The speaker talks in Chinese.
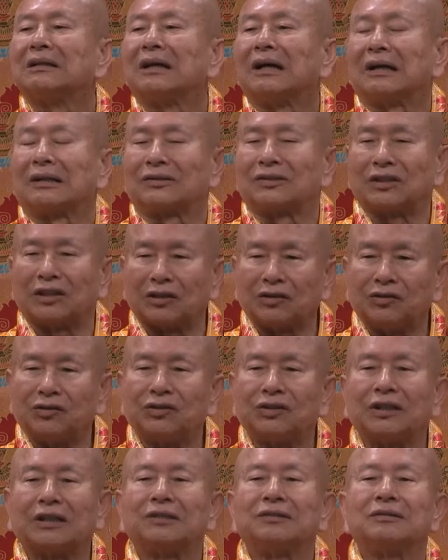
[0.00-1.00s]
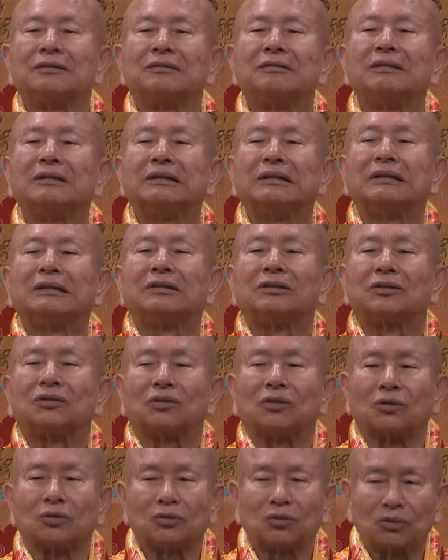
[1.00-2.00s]
啊，天仙，
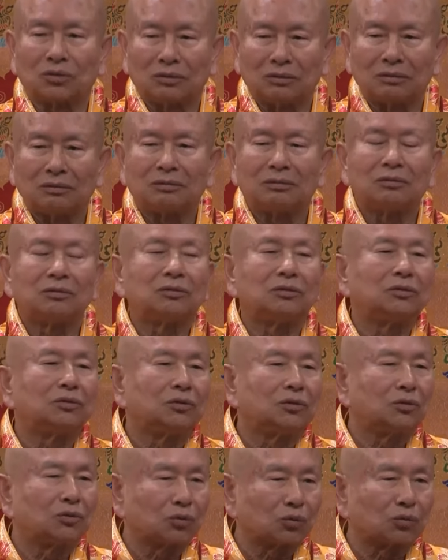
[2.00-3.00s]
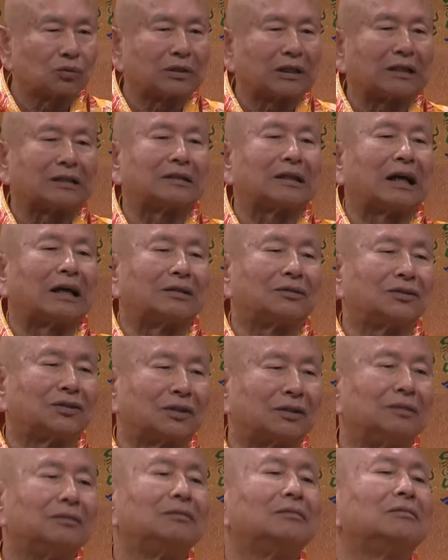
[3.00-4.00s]
都住在坛
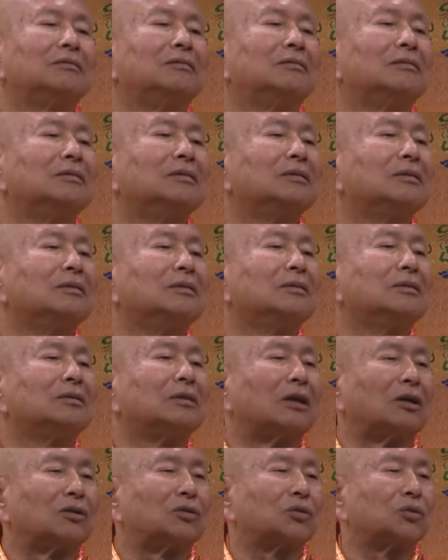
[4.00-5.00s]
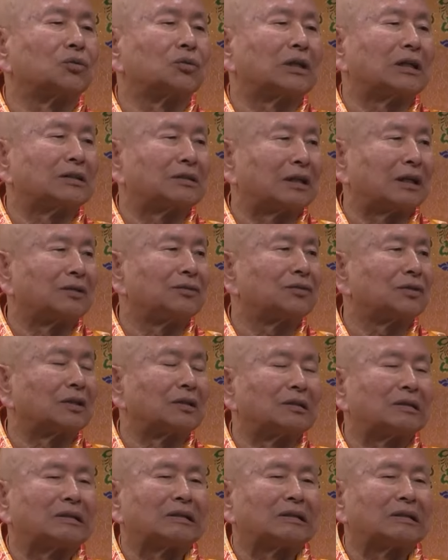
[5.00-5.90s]
城，啊，住在坛城。